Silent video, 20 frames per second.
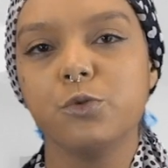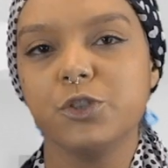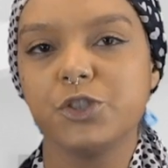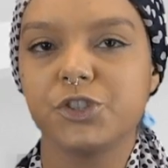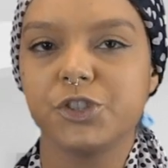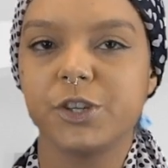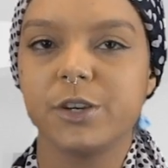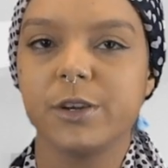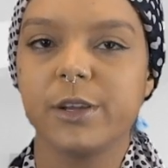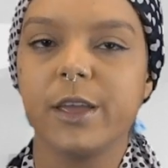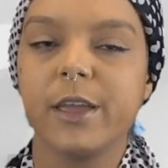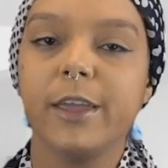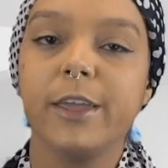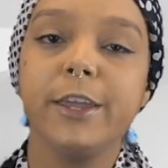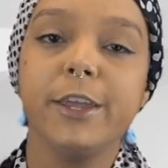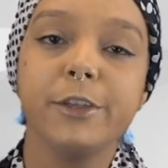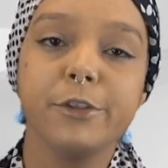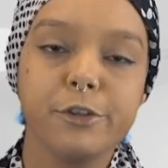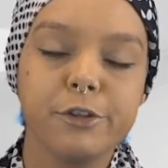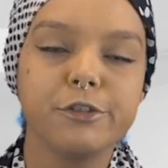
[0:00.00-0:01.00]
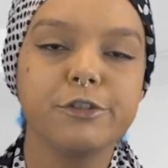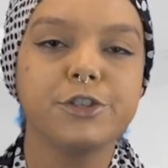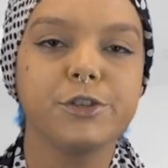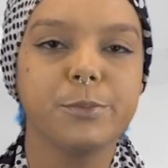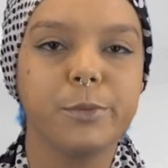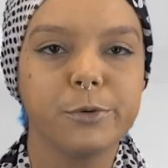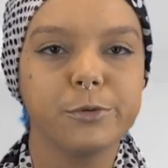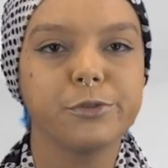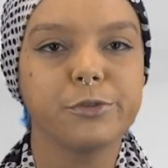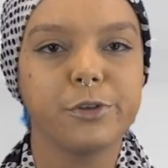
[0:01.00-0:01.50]
Ustra, ídolo de
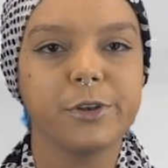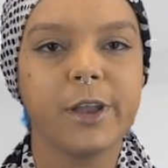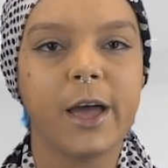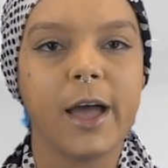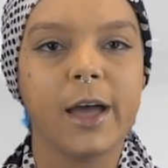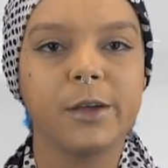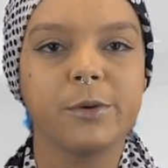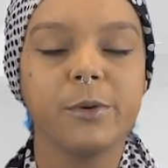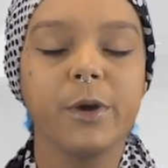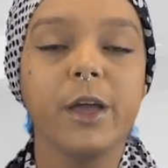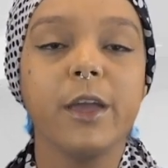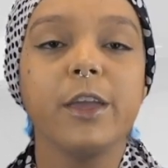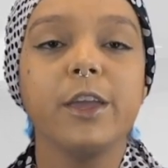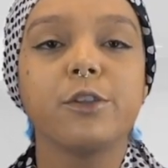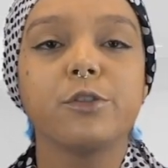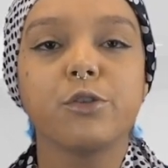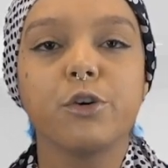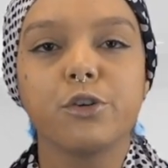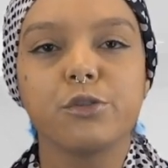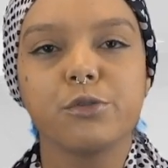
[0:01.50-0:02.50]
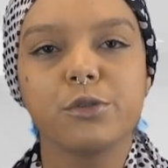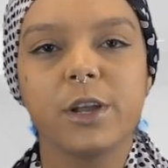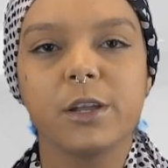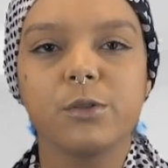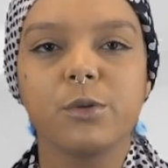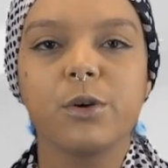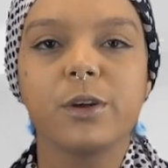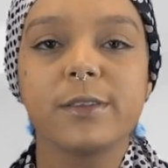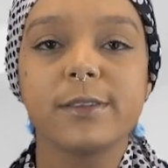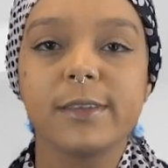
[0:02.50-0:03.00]
Bolsonaro e
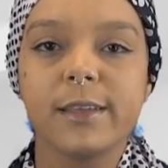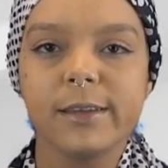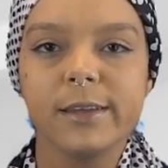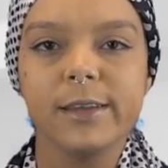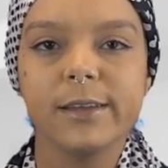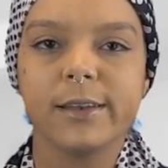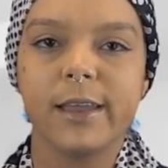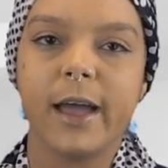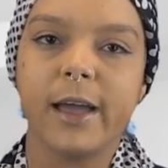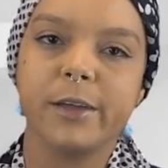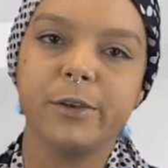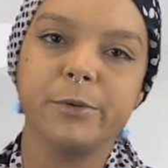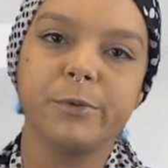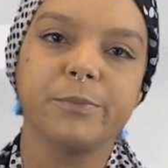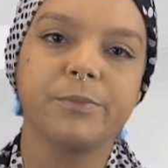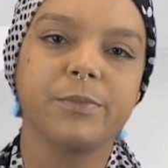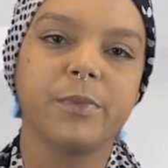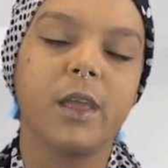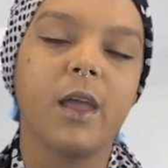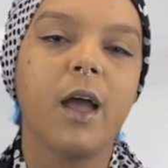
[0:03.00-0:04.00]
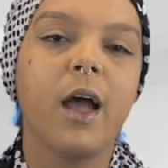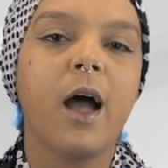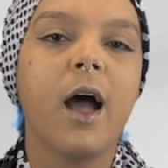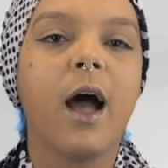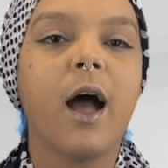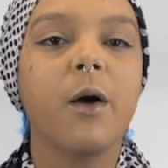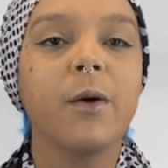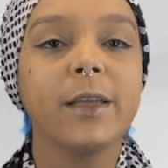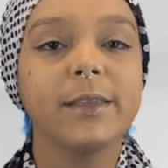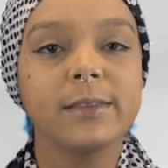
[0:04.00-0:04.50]
torturador sanguinário.
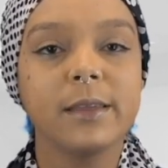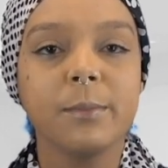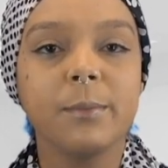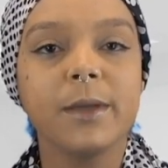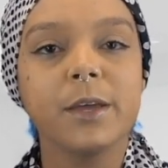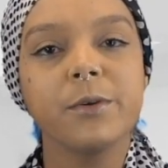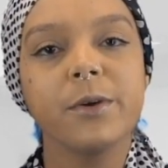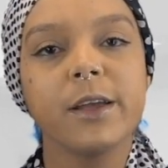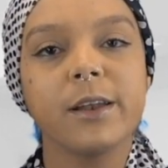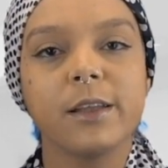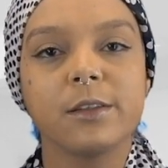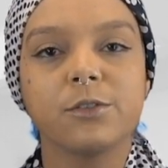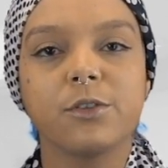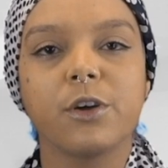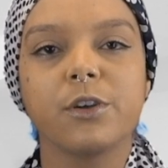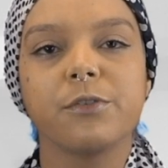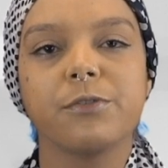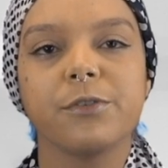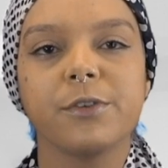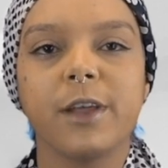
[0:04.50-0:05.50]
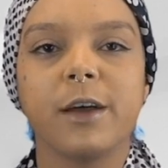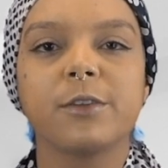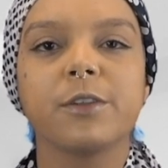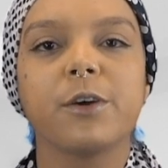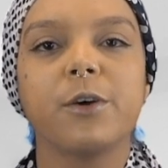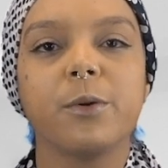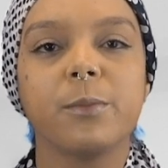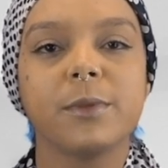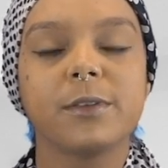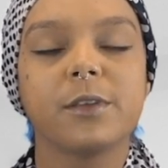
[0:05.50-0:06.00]
Ao receber o relatório final
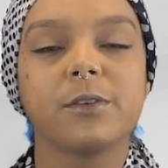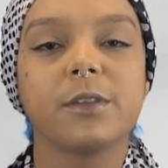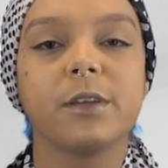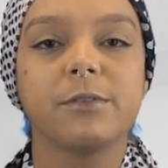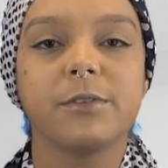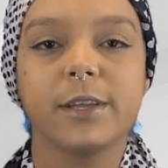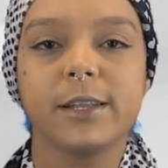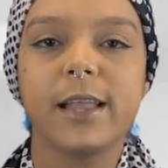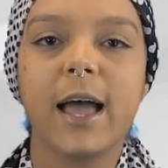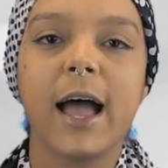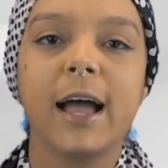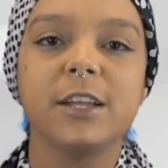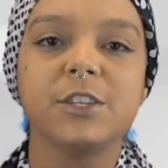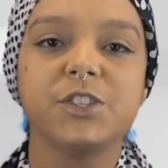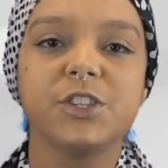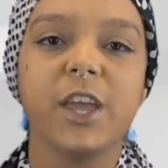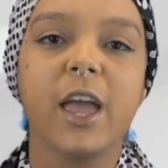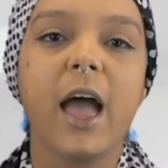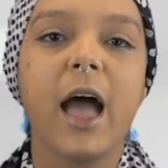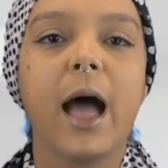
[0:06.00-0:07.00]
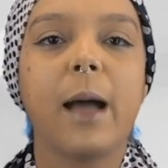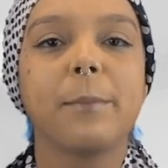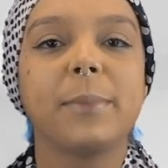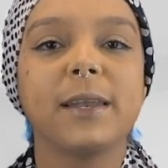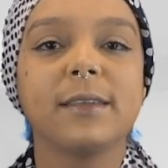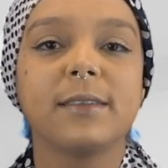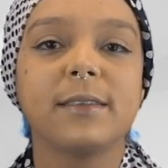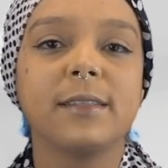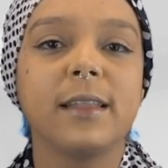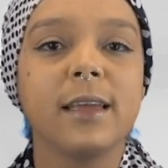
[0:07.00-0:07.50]
da Comissão da Verdade, a
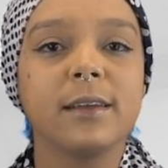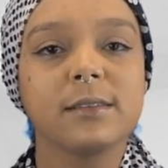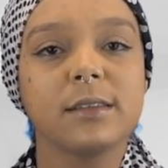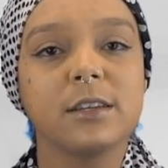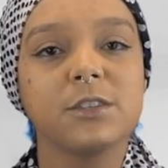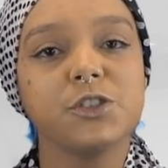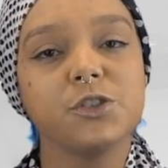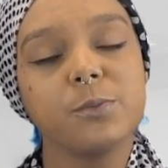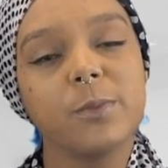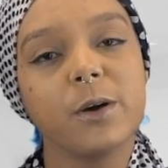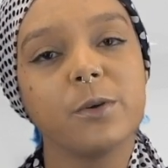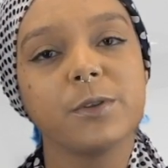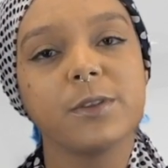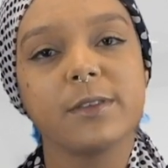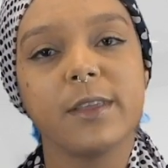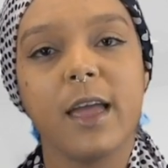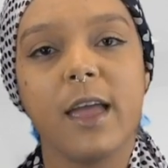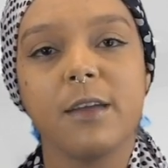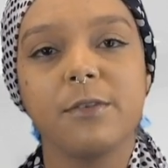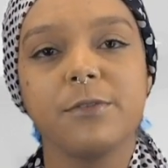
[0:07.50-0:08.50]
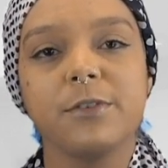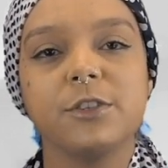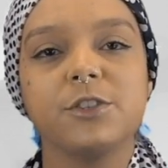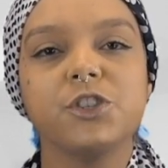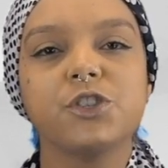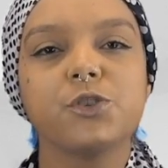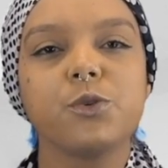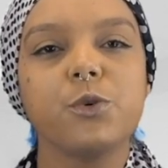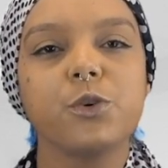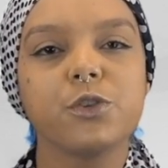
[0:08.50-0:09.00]
presidenta Dilma Rousseff
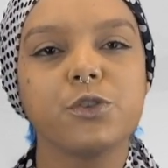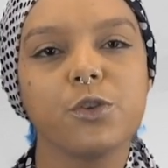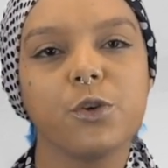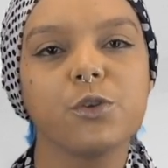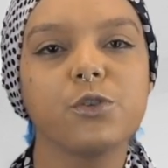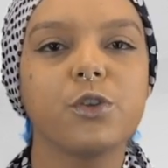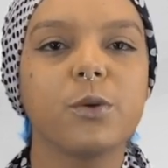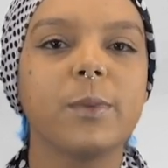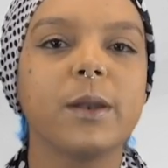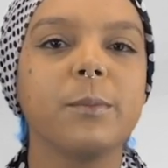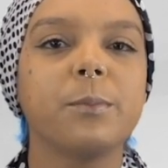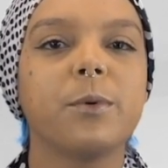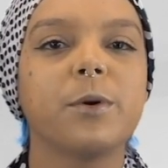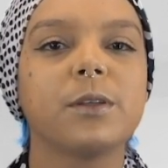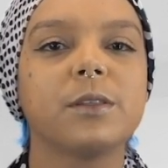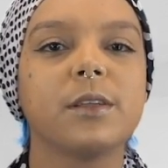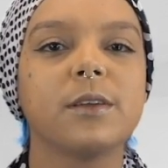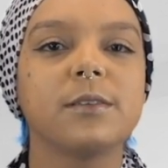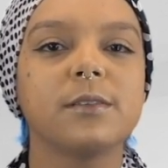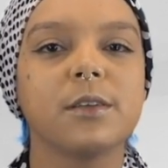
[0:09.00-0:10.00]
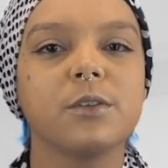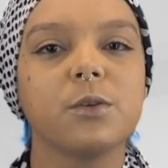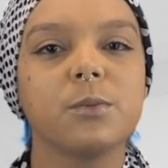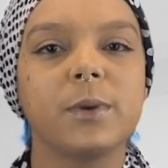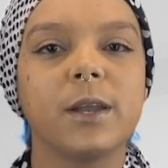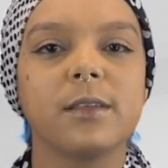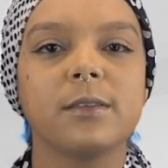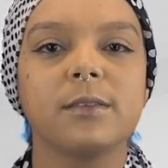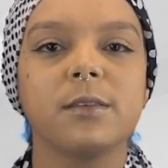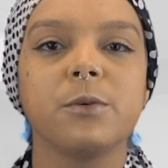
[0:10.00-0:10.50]
discursou sobre a importância do
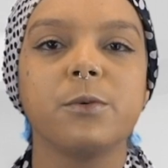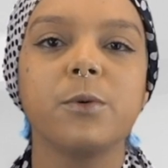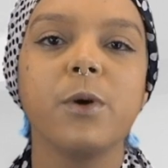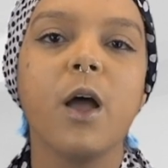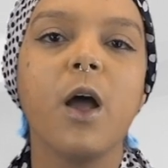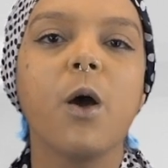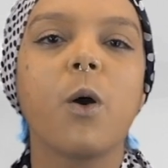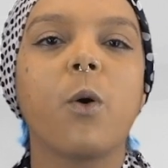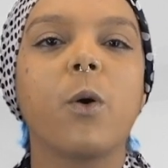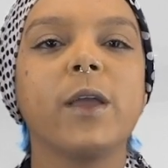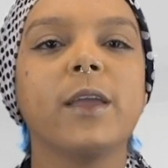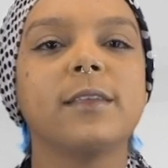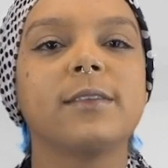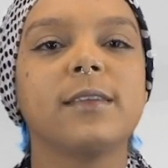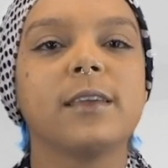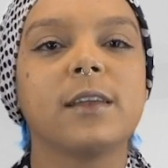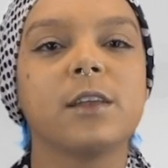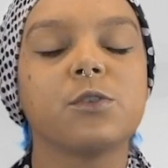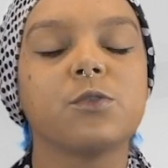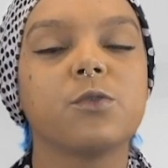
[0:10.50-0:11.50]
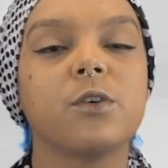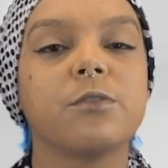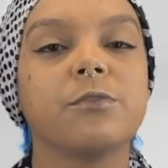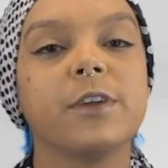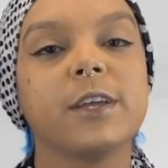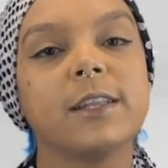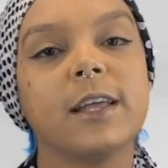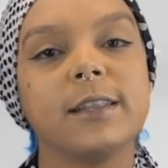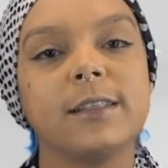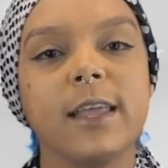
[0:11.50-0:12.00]
Brasil conhecer a sua
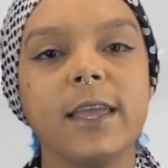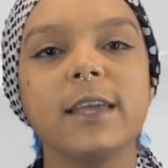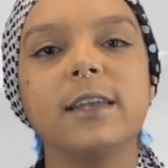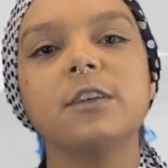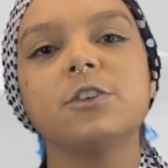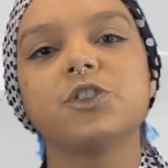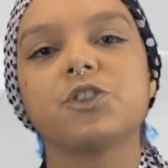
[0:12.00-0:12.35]
verdadeira